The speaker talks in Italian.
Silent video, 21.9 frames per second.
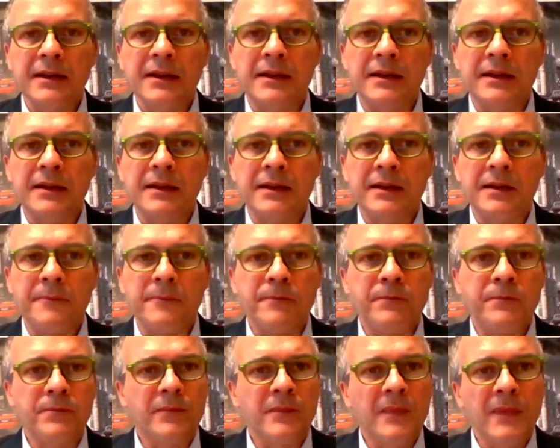
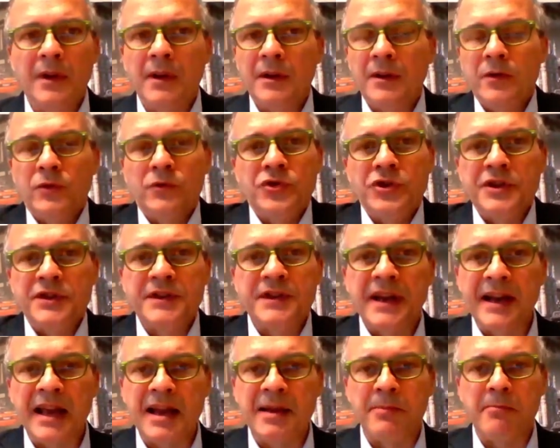ehm, non ci
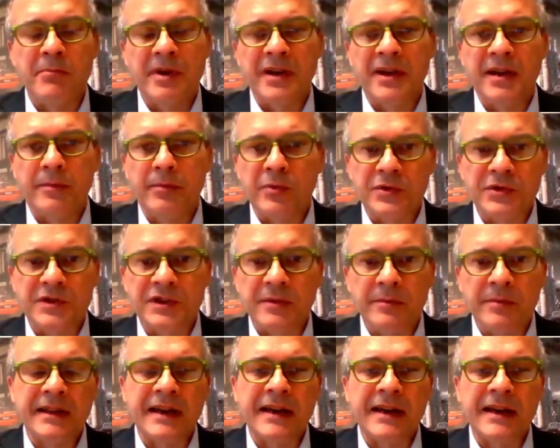sarebbe la
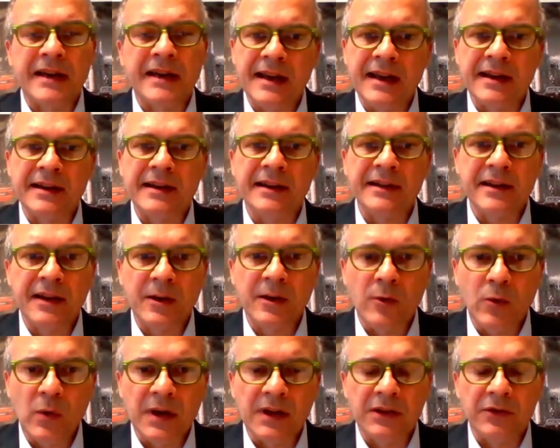possibilità di
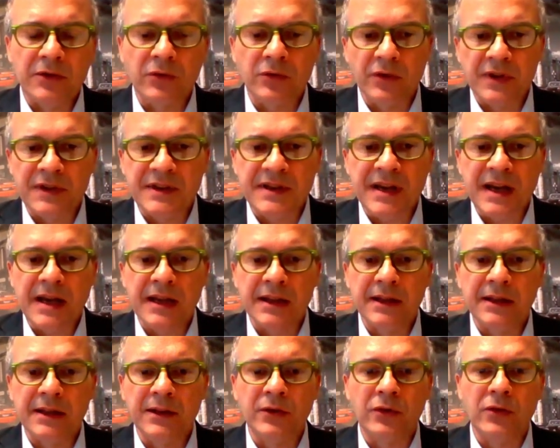dare adeguato
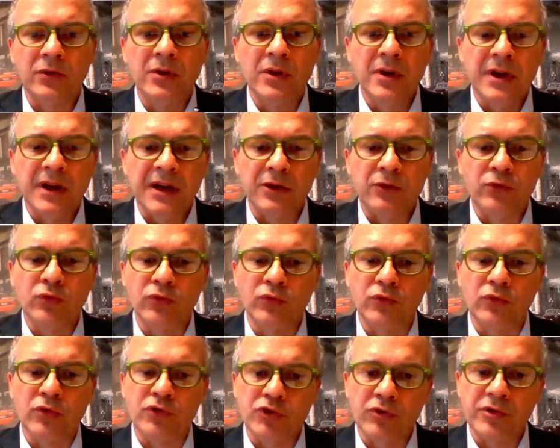risalto a
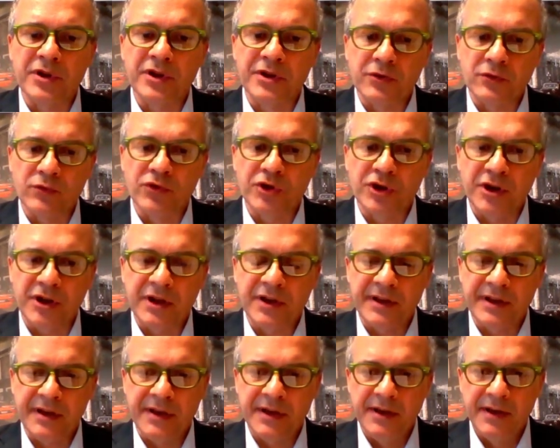tutto ciò che
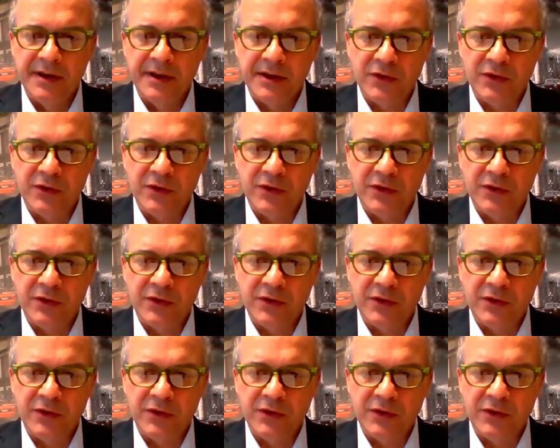succede